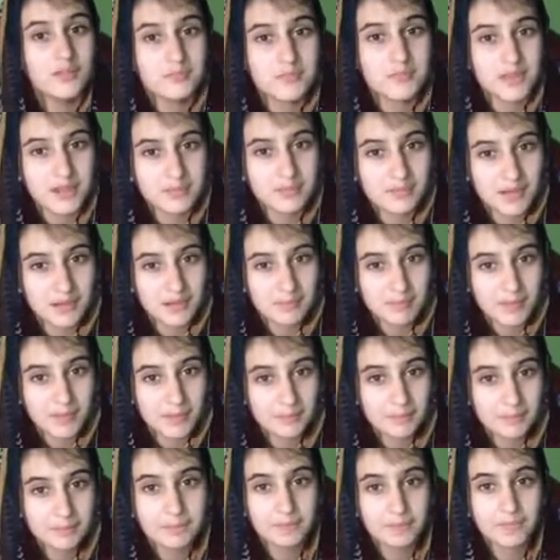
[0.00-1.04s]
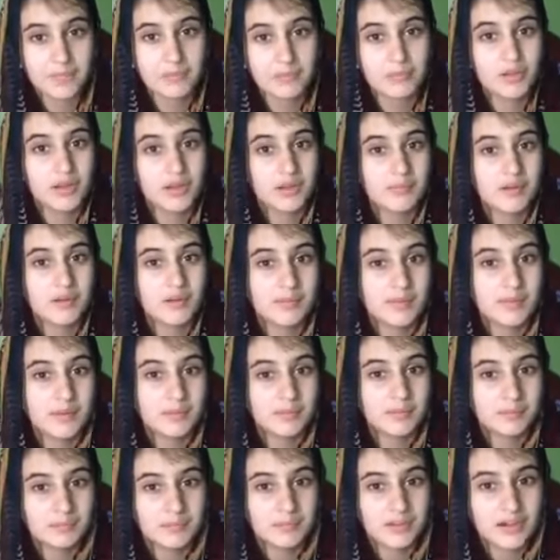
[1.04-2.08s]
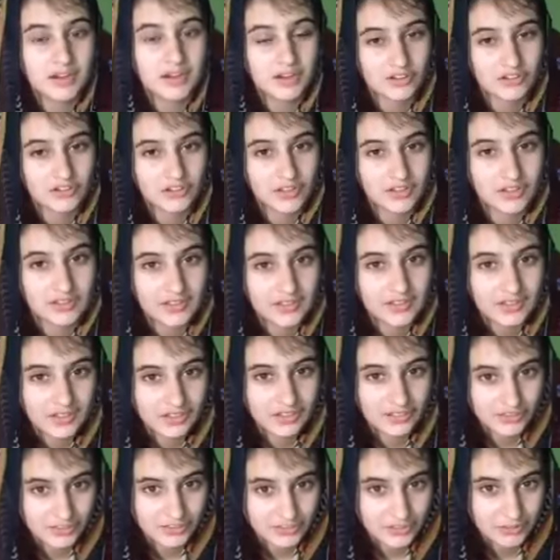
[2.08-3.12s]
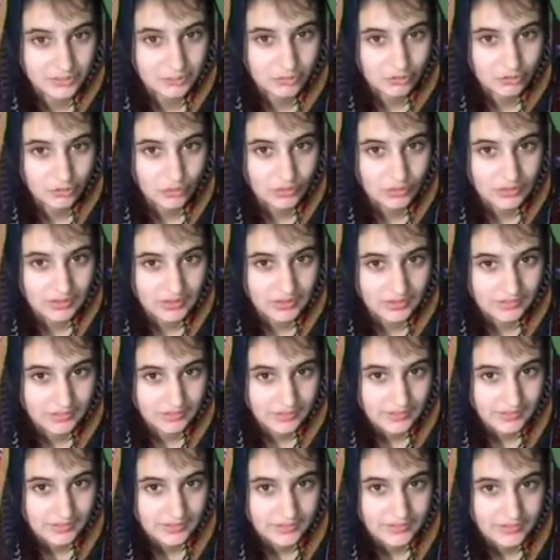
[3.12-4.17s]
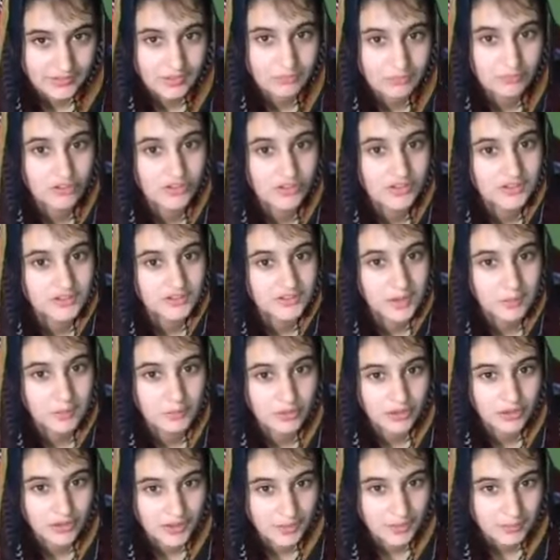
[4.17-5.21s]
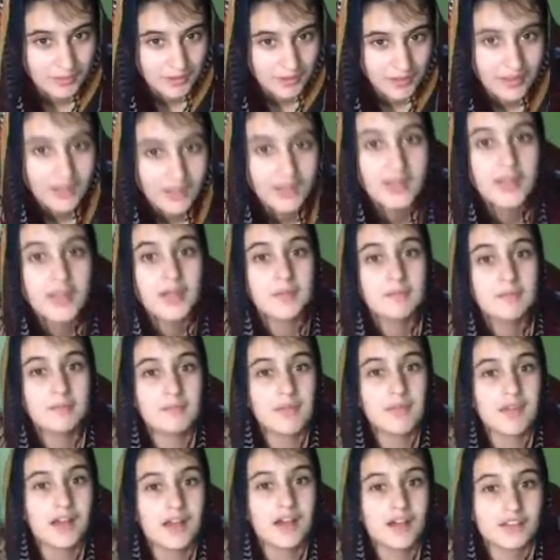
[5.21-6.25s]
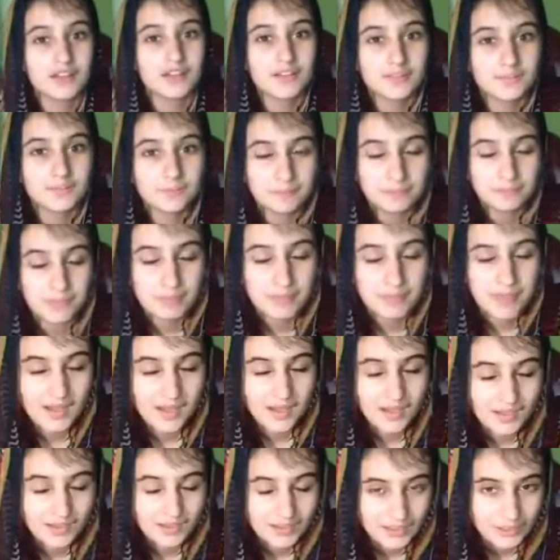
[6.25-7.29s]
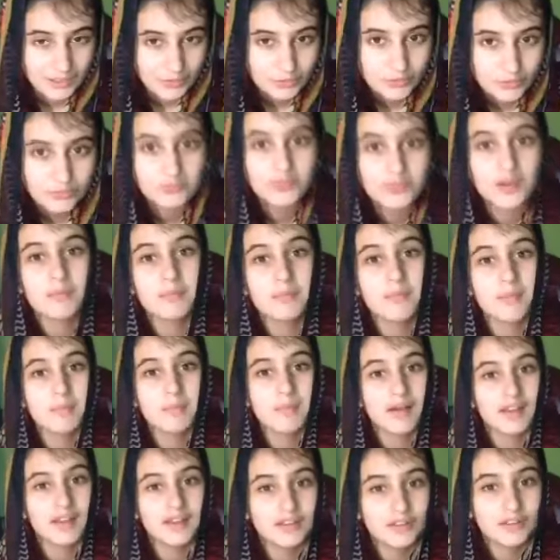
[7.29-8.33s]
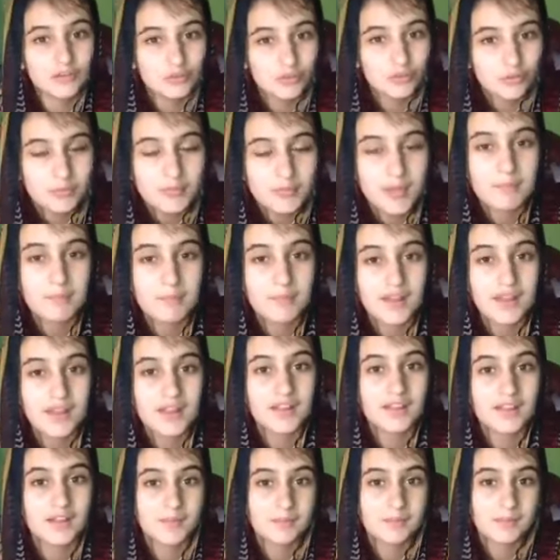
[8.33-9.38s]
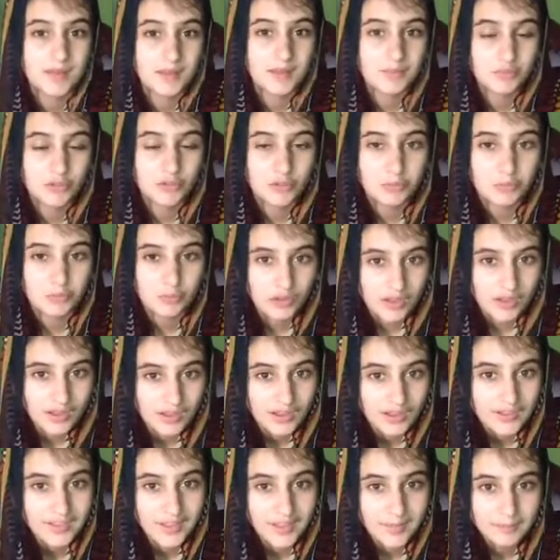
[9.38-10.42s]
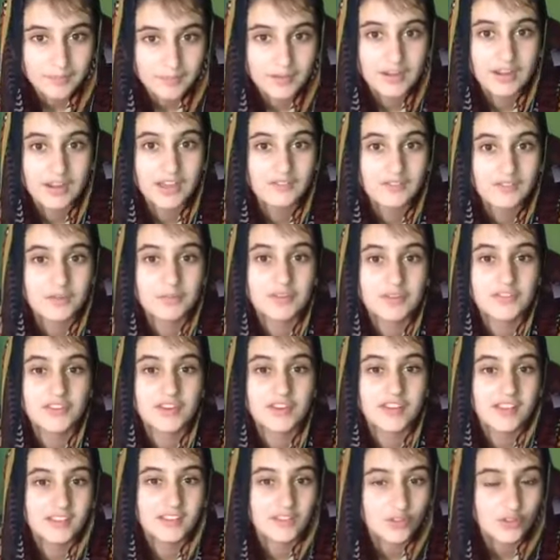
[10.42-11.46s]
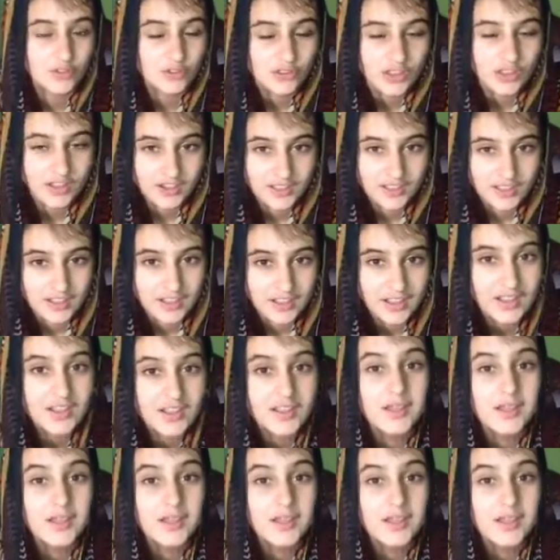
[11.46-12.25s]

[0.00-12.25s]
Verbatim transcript: मेरे माँ बाप मेरे माँ बाप मेरा रिश्ता नहीं करना चाहते थे मशूक अली के साथ इसलिए मुझे ये स्टेप उठाना पड़ा मैं हाफ मैं अकेल हूँ मैं बाली हूँ मैं अपना अपना मुझे पूरा हक है अपनी लाइफ अपने तरीके से गुजारने का